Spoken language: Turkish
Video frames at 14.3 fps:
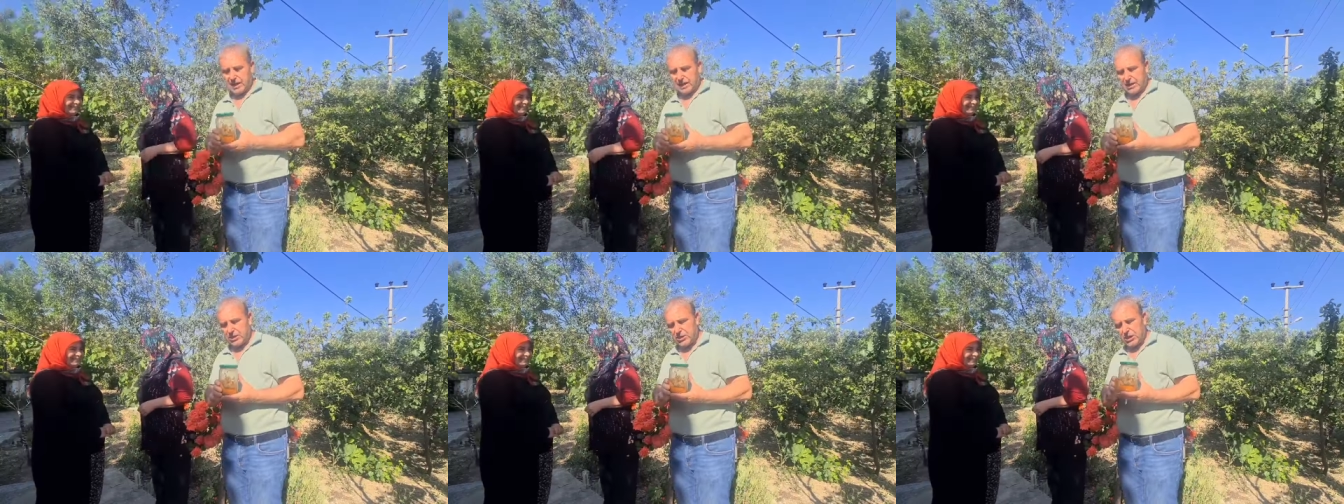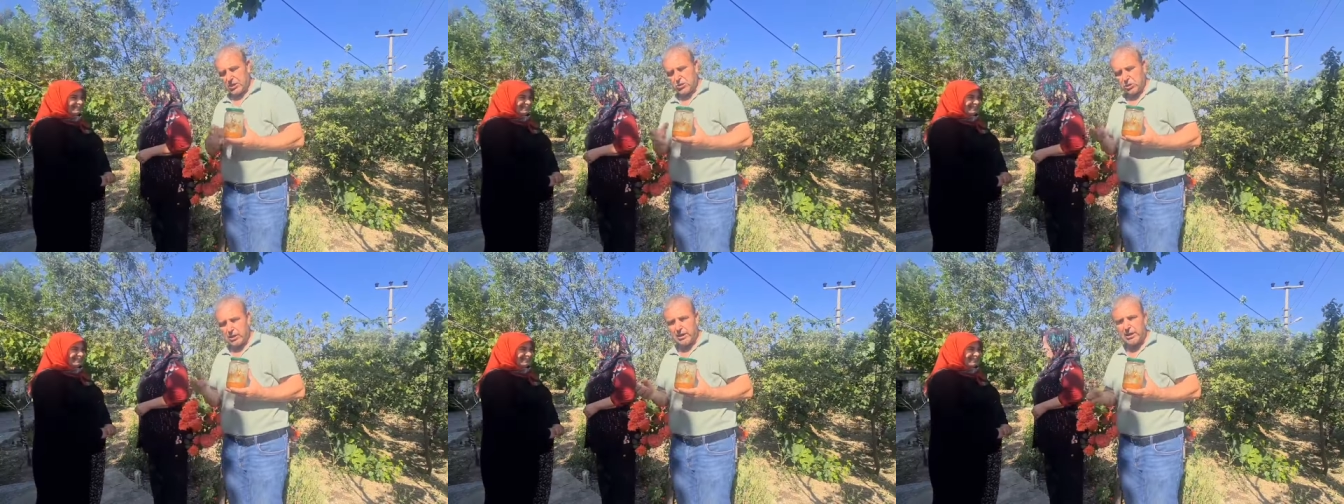Arkadaşlar
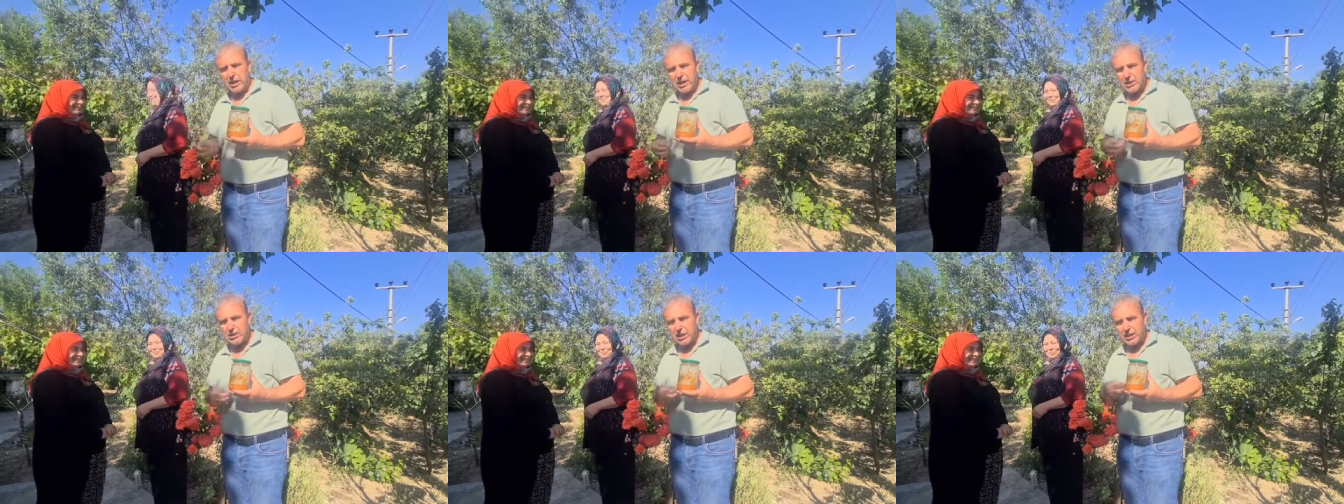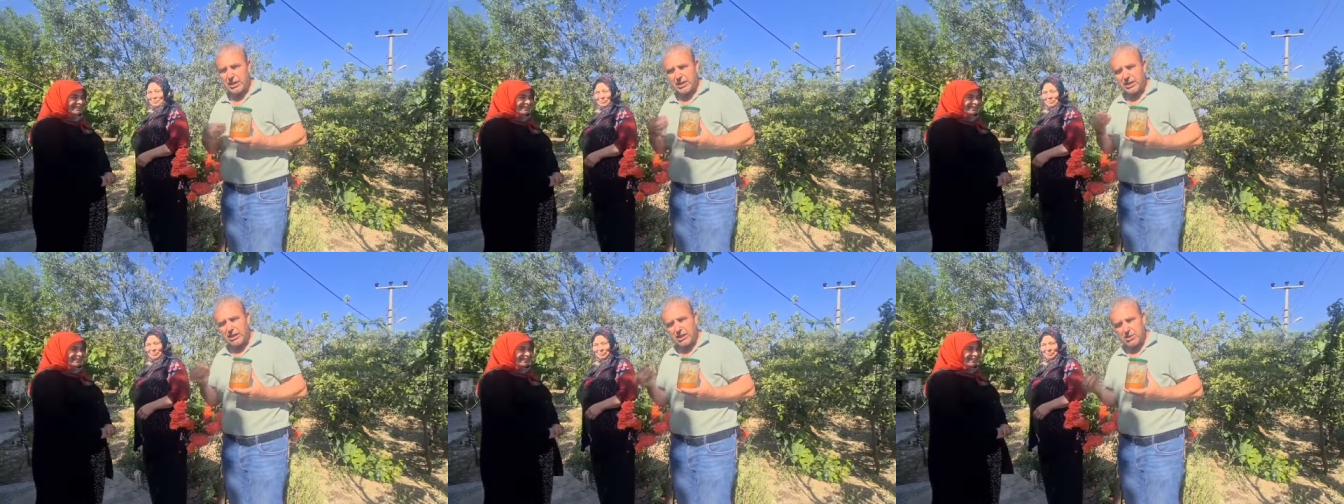şöyle ilaçlar
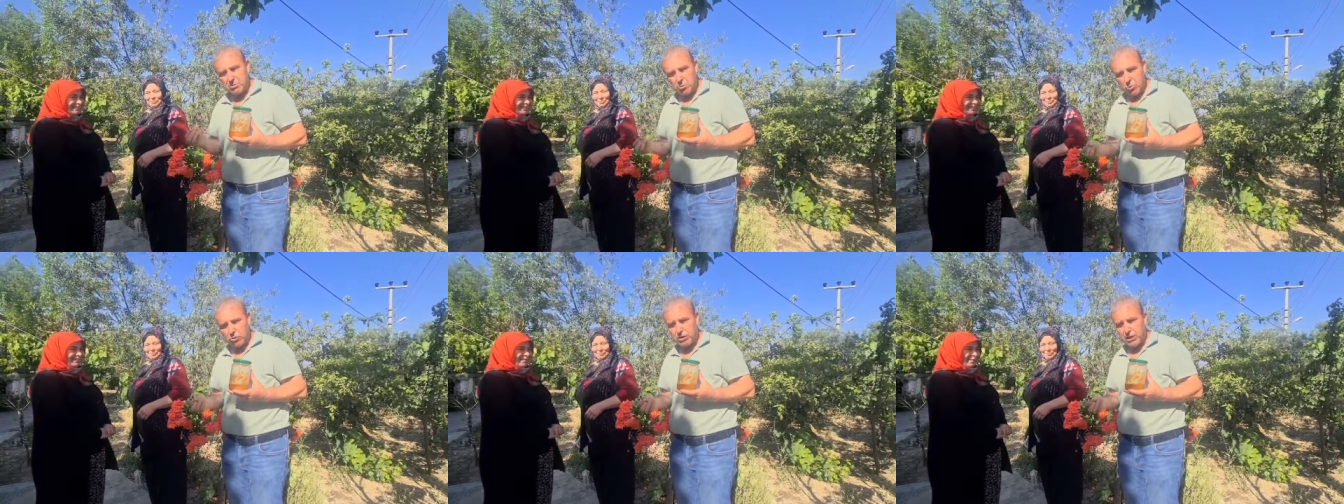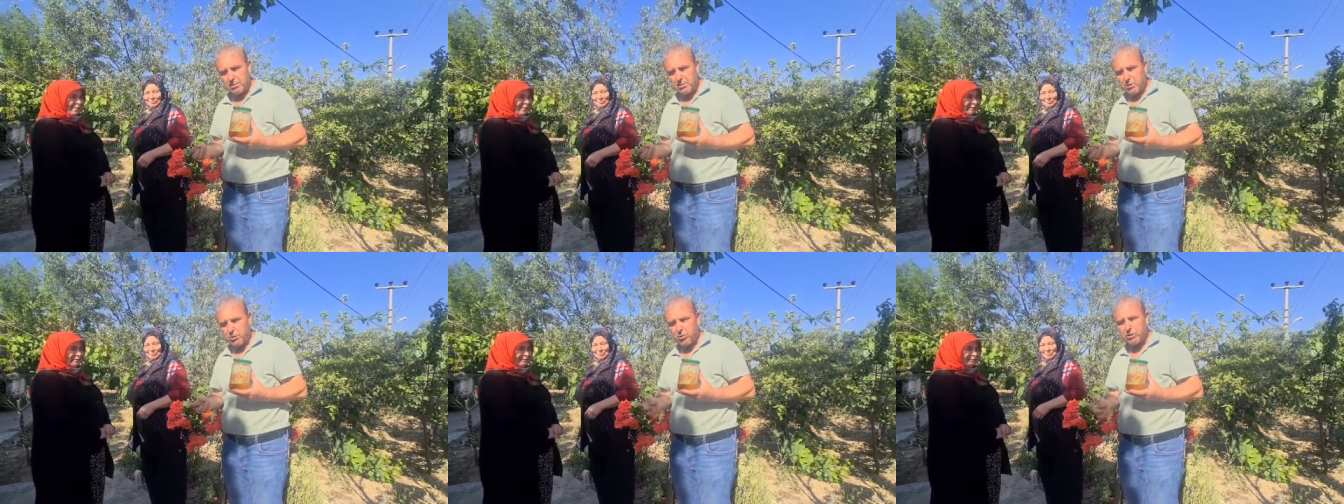etkileşim
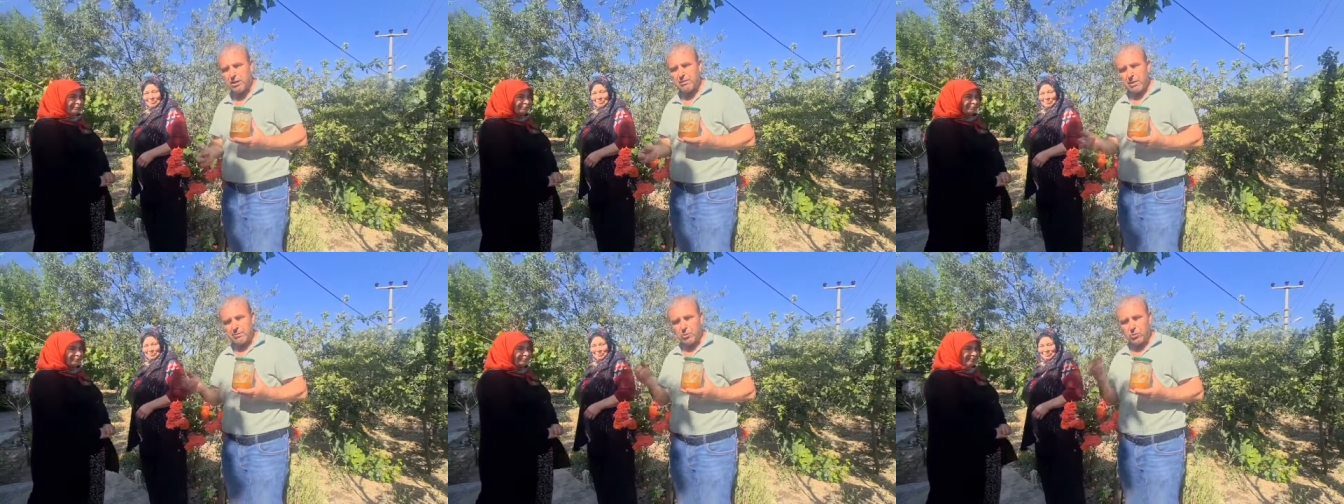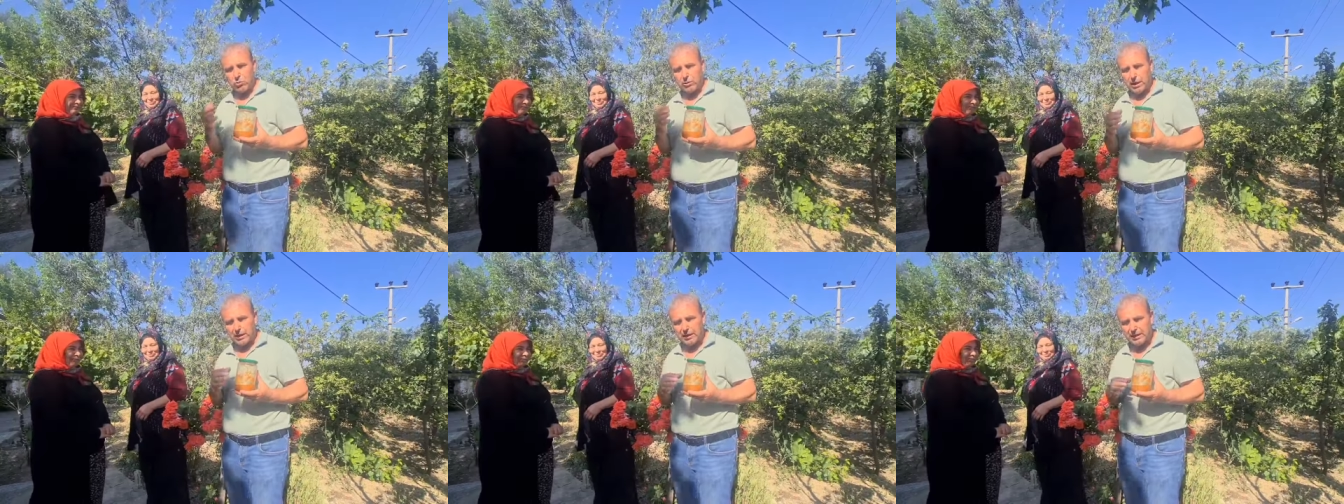gösterebiliyor. Devamlı
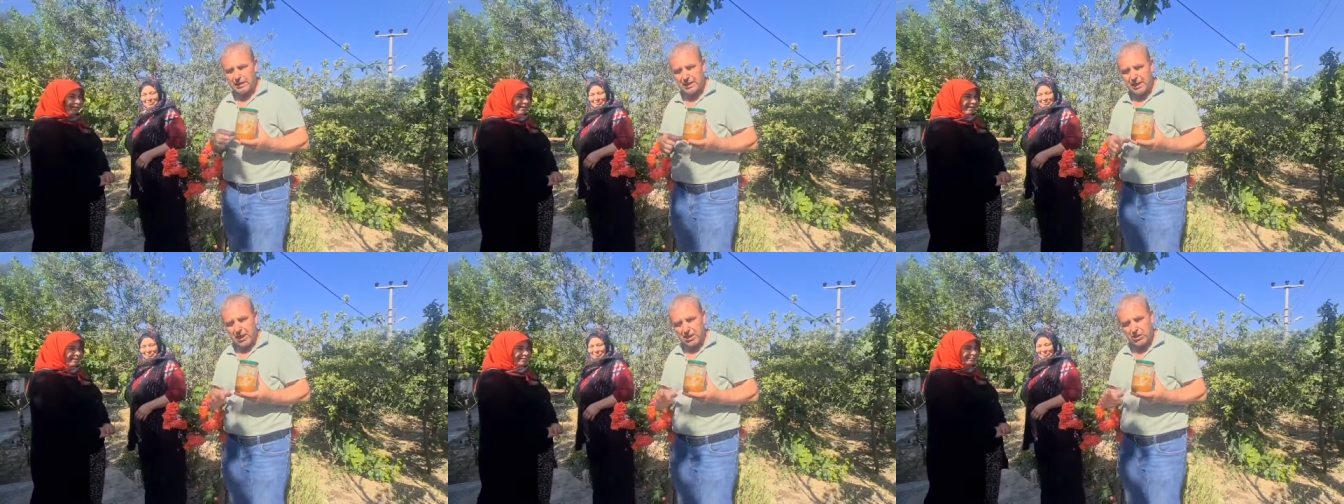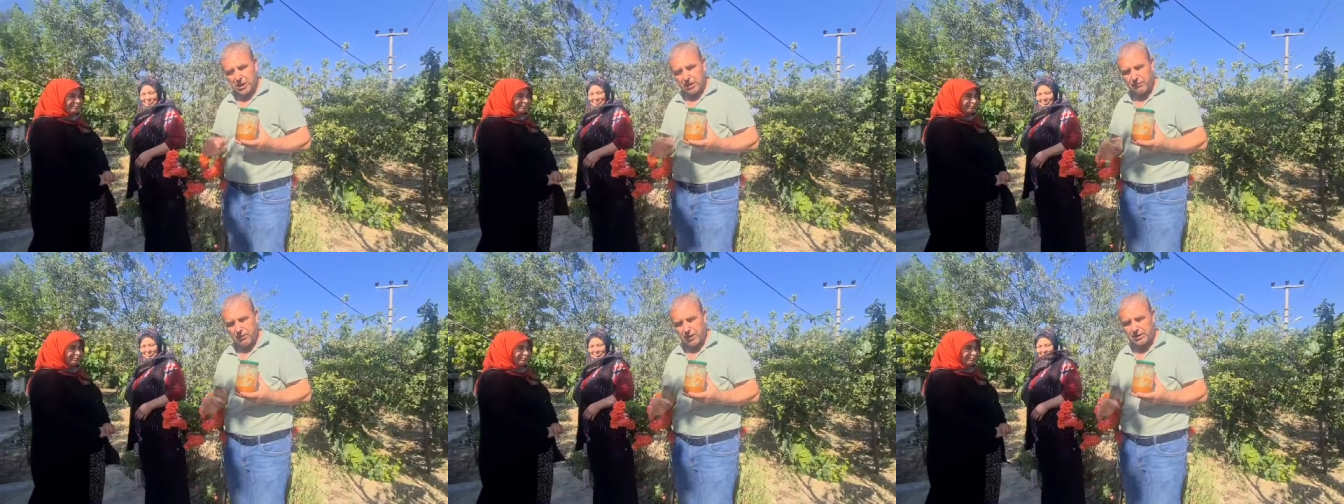kullandığınız
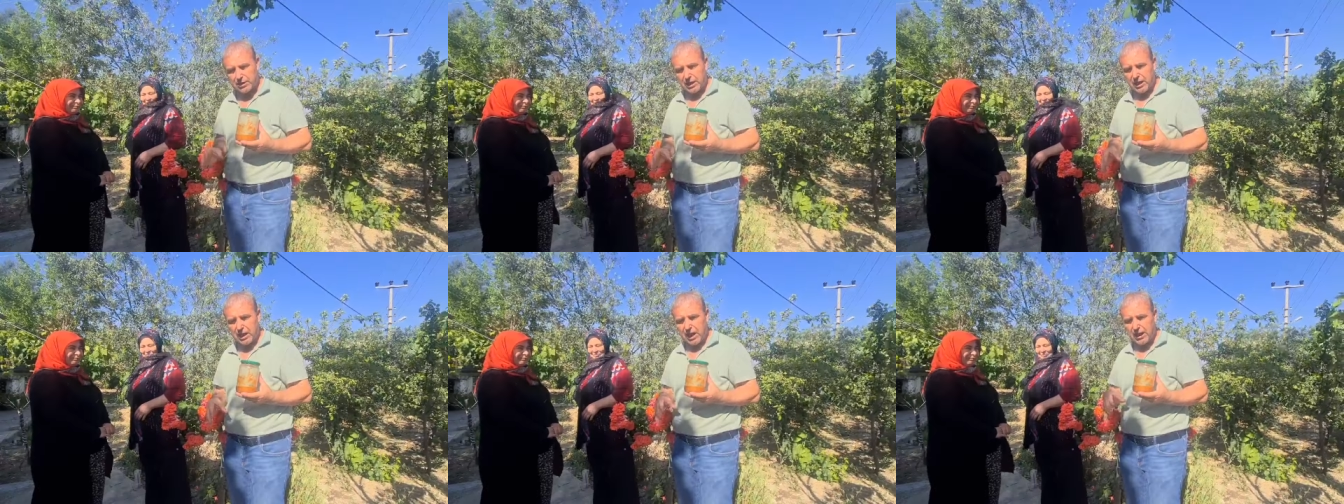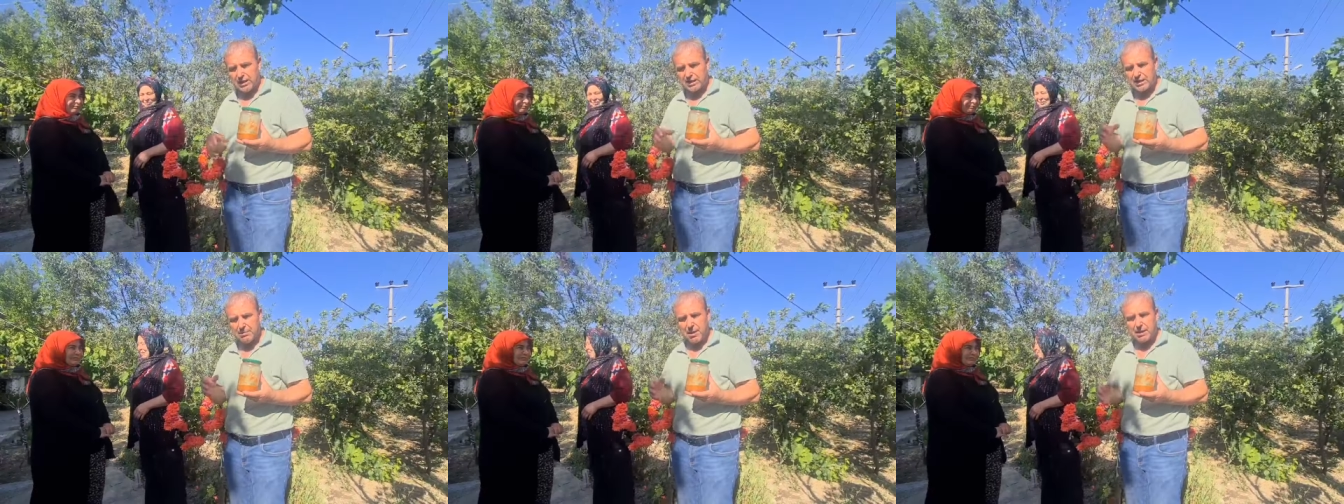ilaçlar varsa
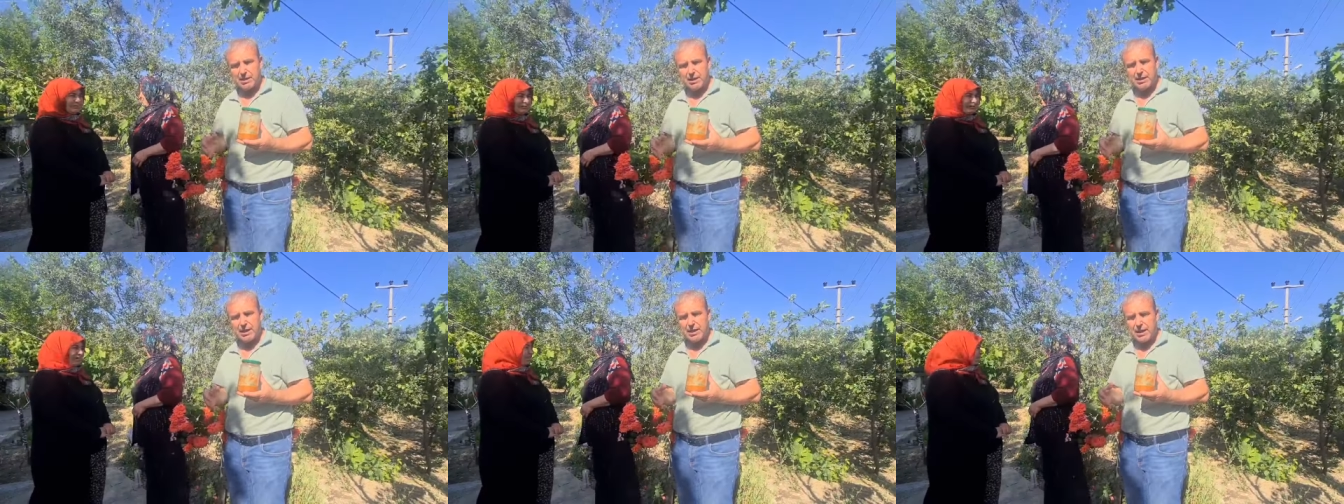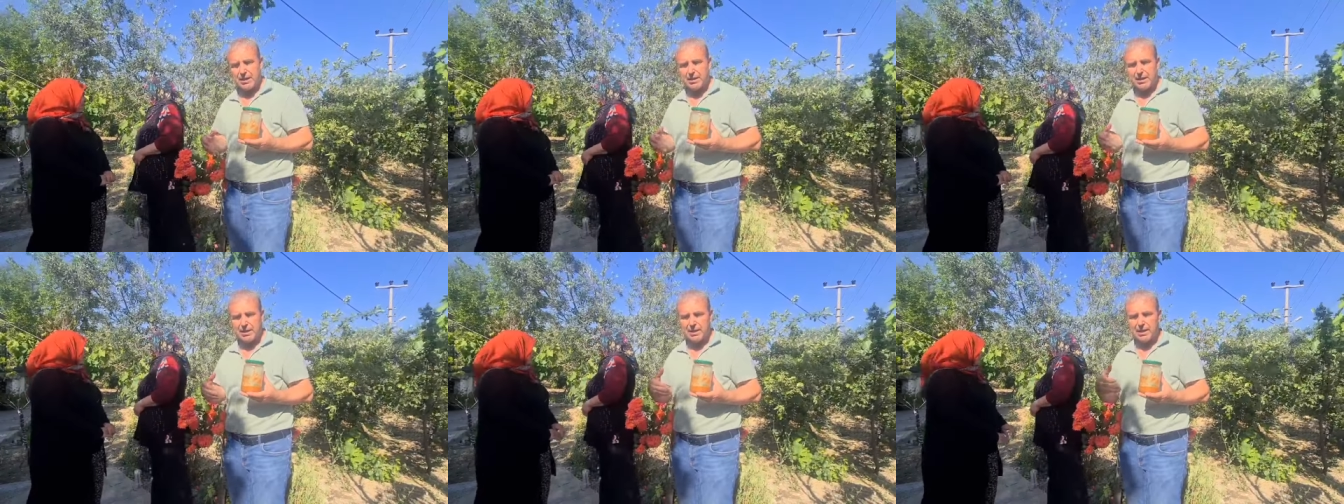aynı zamanda gene
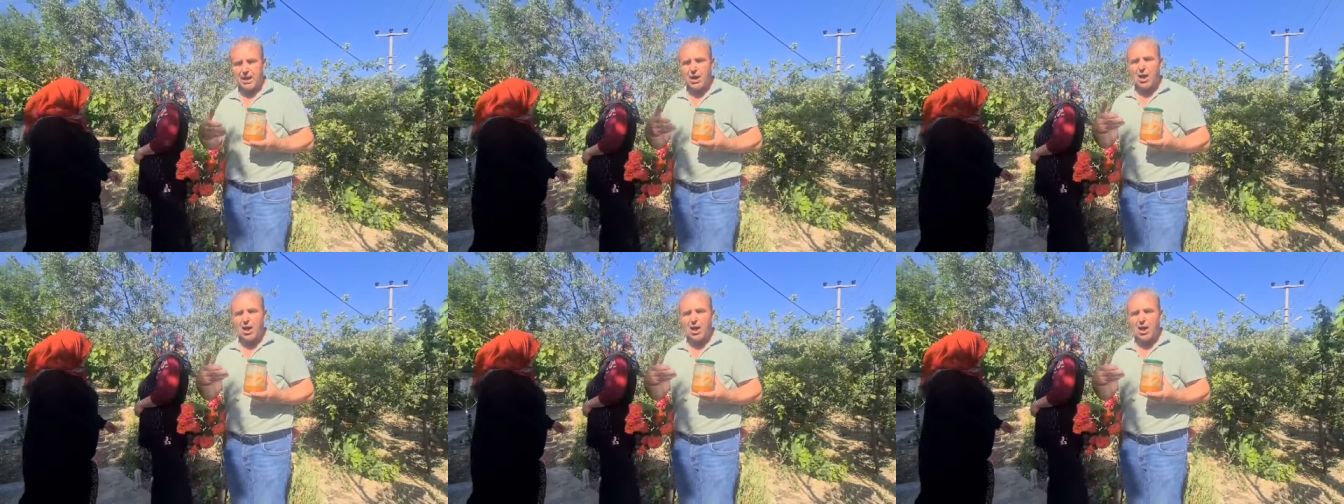e,